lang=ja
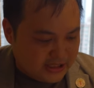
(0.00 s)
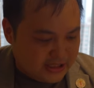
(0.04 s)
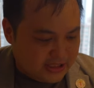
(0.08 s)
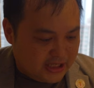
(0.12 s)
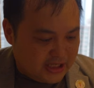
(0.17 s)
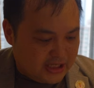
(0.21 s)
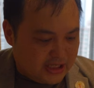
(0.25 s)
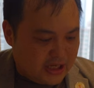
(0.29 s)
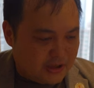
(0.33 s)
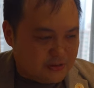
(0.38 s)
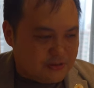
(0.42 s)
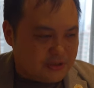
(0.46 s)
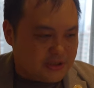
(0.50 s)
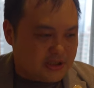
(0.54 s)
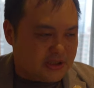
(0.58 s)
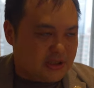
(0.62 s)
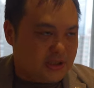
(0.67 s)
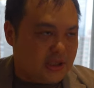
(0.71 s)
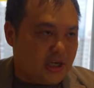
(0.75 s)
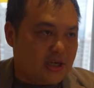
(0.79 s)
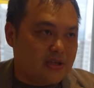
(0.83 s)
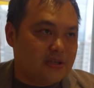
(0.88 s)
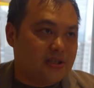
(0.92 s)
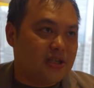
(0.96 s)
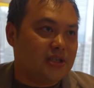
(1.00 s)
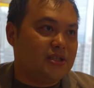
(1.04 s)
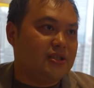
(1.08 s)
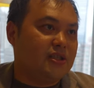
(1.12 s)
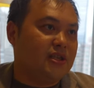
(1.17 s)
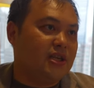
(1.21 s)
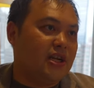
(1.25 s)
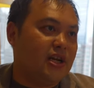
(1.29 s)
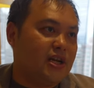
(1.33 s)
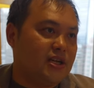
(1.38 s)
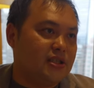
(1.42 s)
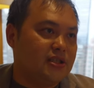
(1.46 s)
で、ラウンジアクセス
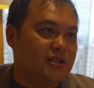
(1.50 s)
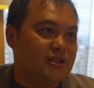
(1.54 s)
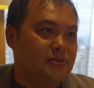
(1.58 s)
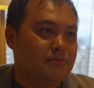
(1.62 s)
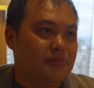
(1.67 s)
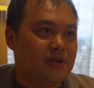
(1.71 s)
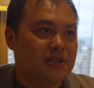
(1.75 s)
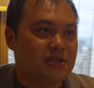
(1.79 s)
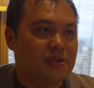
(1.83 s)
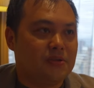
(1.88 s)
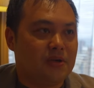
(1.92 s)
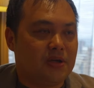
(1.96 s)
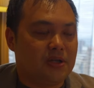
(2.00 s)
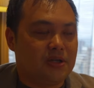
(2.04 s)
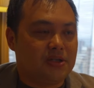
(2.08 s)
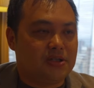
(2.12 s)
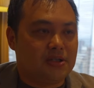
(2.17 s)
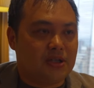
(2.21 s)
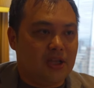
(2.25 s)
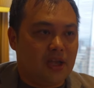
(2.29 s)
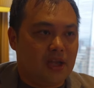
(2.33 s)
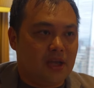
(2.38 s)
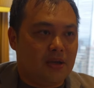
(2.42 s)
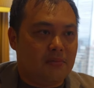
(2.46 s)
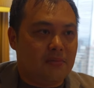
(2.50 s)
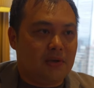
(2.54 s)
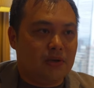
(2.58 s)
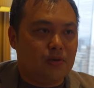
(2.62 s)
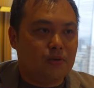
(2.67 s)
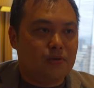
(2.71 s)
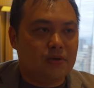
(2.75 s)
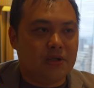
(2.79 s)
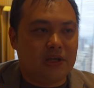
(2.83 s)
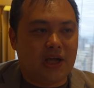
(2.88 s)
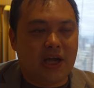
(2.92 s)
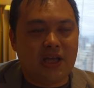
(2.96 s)
に関しましてはですね、まあ、
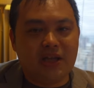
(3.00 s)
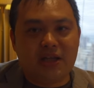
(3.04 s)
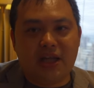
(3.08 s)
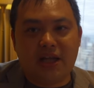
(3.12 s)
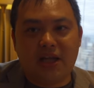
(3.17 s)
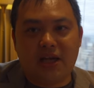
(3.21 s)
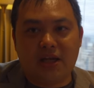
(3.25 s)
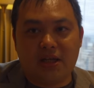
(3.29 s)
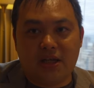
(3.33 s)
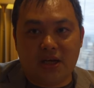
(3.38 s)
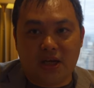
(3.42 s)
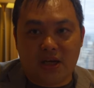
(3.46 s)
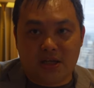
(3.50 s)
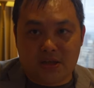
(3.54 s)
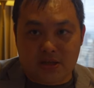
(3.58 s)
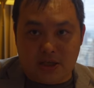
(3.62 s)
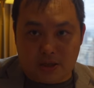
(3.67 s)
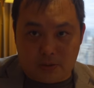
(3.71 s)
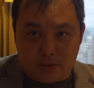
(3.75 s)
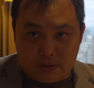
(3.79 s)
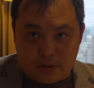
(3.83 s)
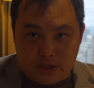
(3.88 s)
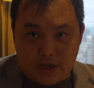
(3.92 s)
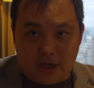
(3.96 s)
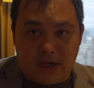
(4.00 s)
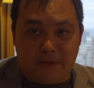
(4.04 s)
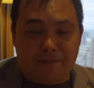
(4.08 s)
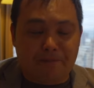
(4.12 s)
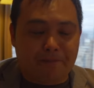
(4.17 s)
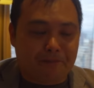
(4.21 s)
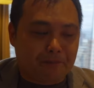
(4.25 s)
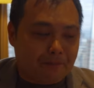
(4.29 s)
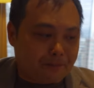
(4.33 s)
特に案内がなかったので、